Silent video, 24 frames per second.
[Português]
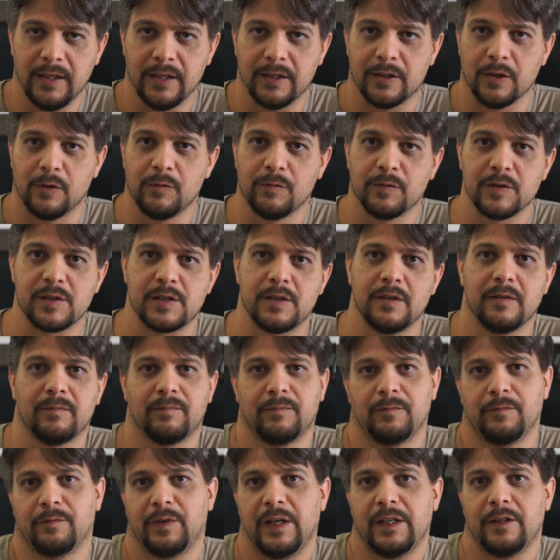então você
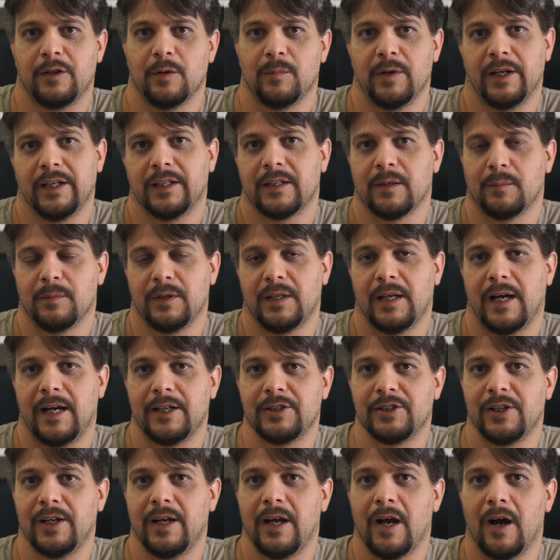vai ter uma
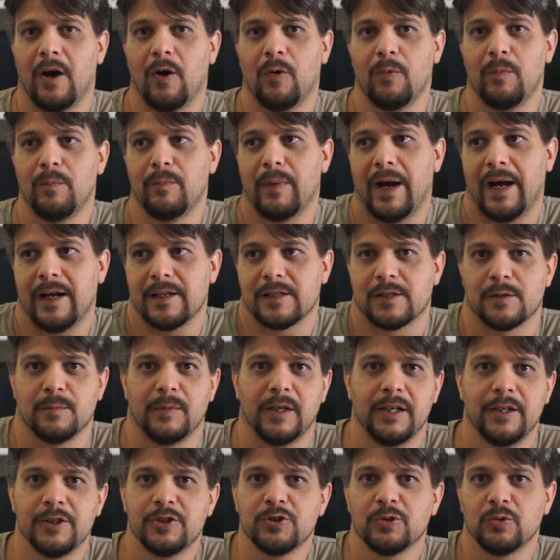rentabilidade real
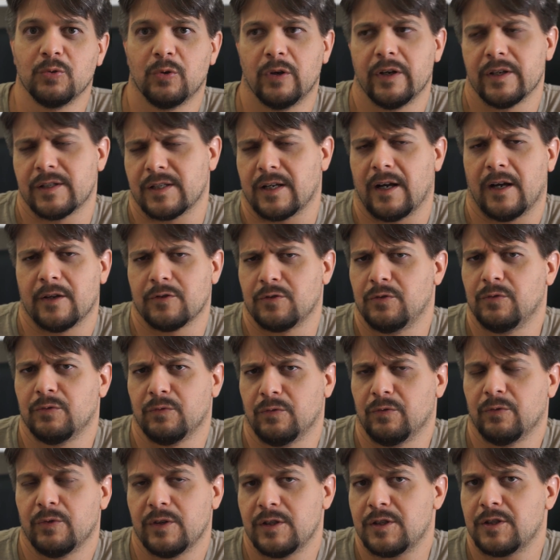máxima ali de 2, caso
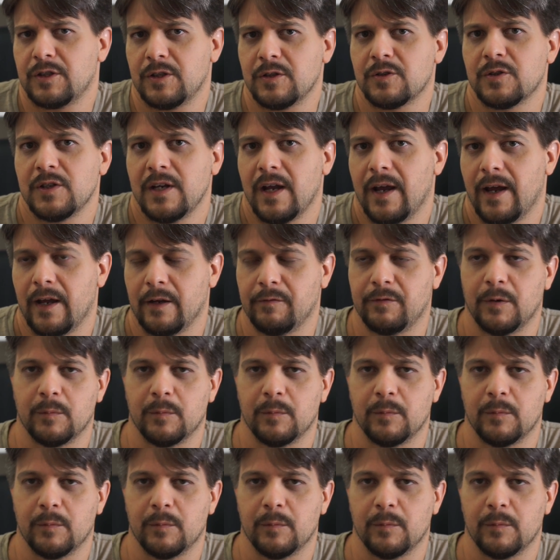não, não existisse IR.